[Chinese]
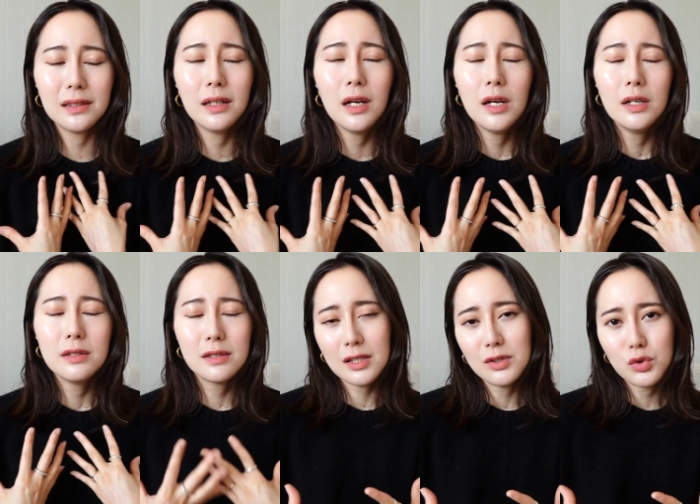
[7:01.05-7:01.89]
的
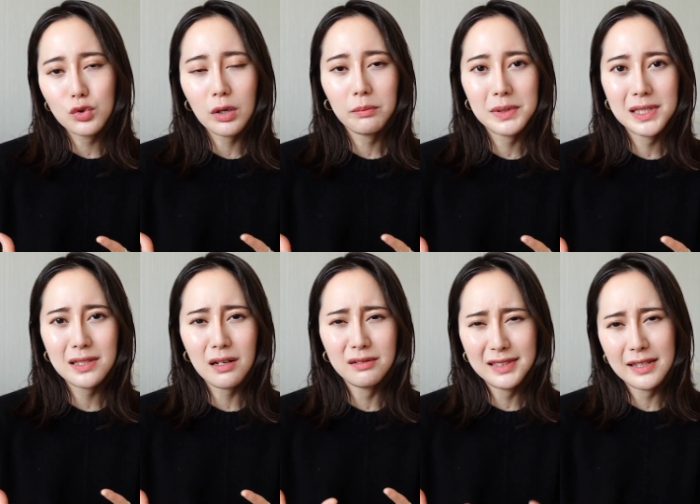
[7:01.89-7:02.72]
症状比
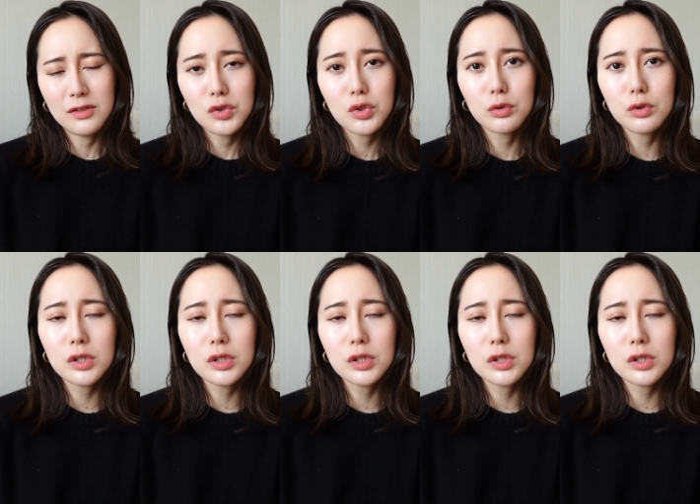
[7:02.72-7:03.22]
较严重，